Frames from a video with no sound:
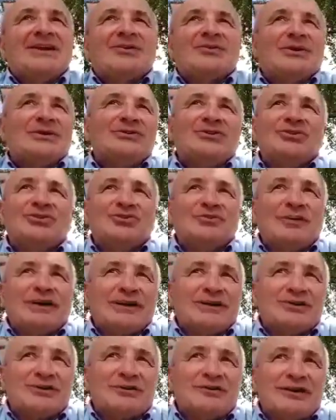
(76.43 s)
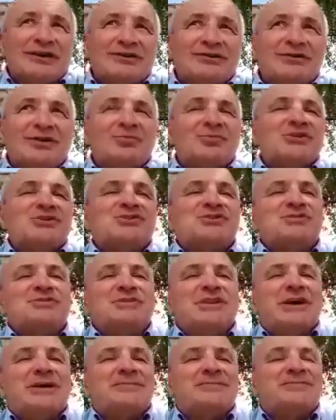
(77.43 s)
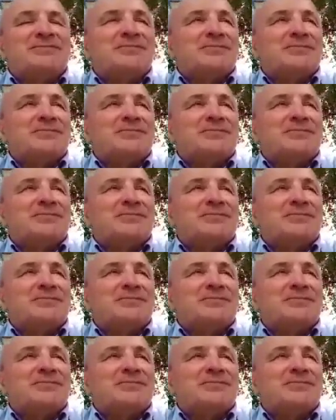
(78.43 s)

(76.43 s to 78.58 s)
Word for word: Quando tu vai a trovare una persona,